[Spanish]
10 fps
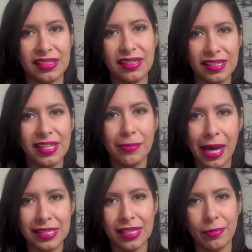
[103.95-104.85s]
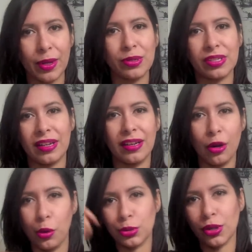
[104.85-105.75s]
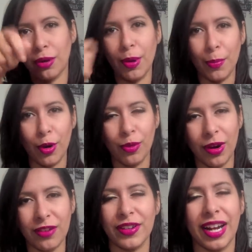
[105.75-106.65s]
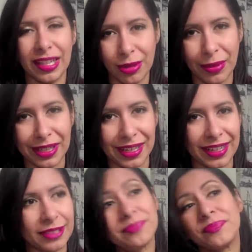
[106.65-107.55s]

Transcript: dice base, pero sí, lo uso como polvo al final de mi maquillaje.